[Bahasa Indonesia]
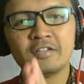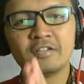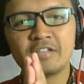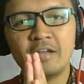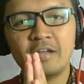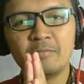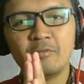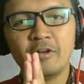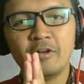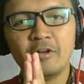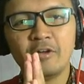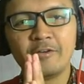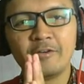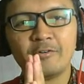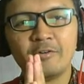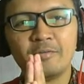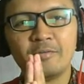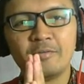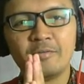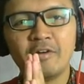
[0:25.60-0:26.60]

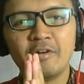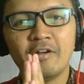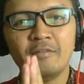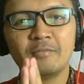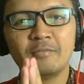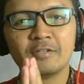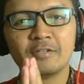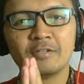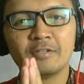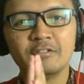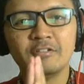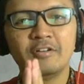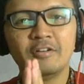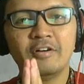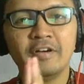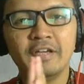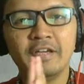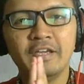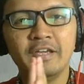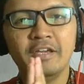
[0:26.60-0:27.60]
Assalamualaikum
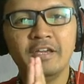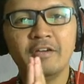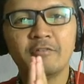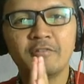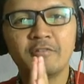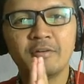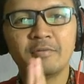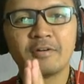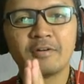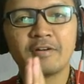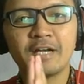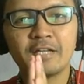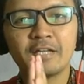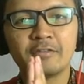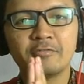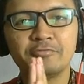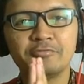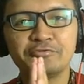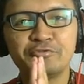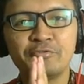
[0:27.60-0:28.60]
warahmatullahi
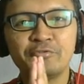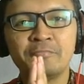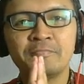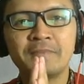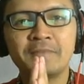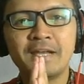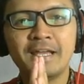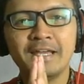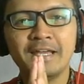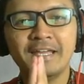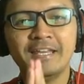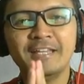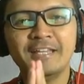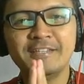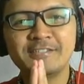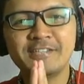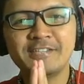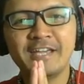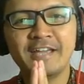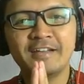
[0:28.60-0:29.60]
wabarakatuh Jumpa lagi di
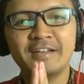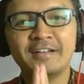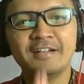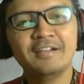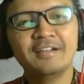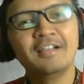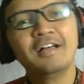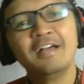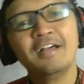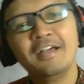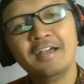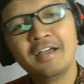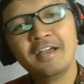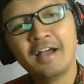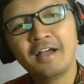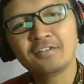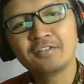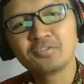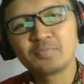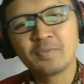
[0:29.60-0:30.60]
channel
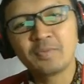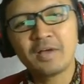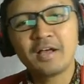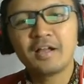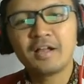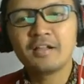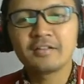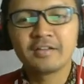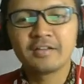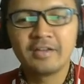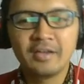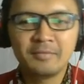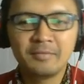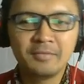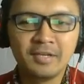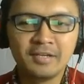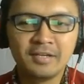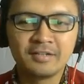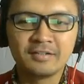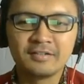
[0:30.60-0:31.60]
Aspal
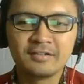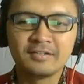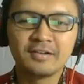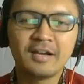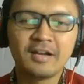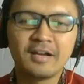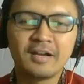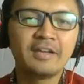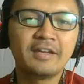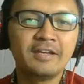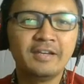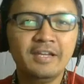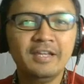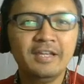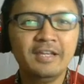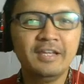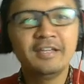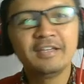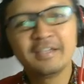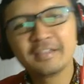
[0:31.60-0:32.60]
Gaming Kali
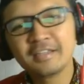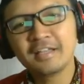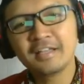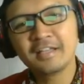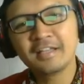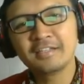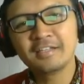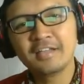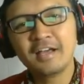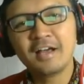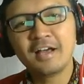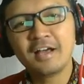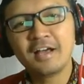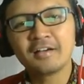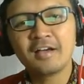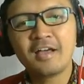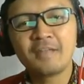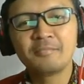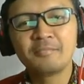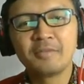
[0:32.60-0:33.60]
ini kita tidak
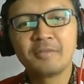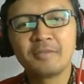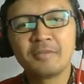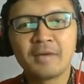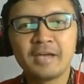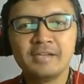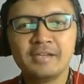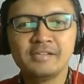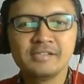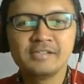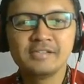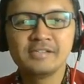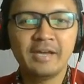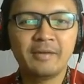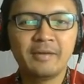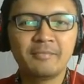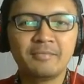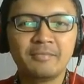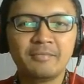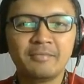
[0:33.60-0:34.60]
akan bermain
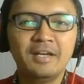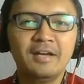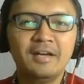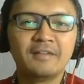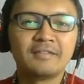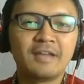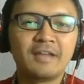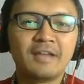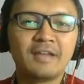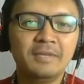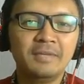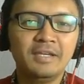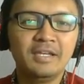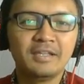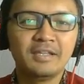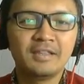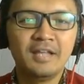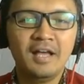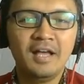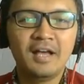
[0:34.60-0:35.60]
game Tapi
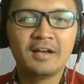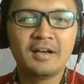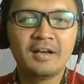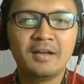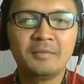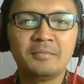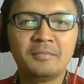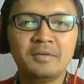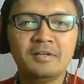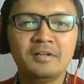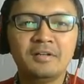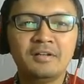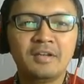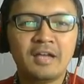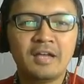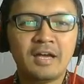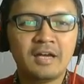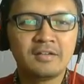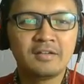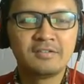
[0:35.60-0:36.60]
kita akan
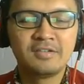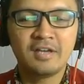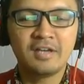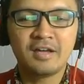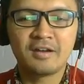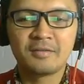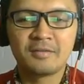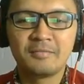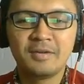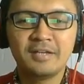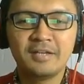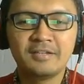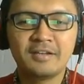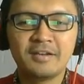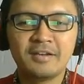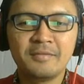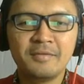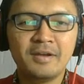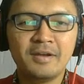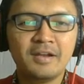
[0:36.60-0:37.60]
belajar
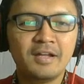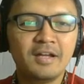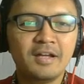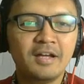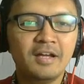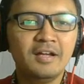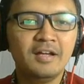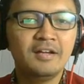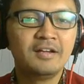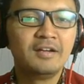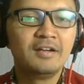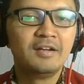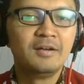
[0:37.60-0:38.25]
Belajar di mana?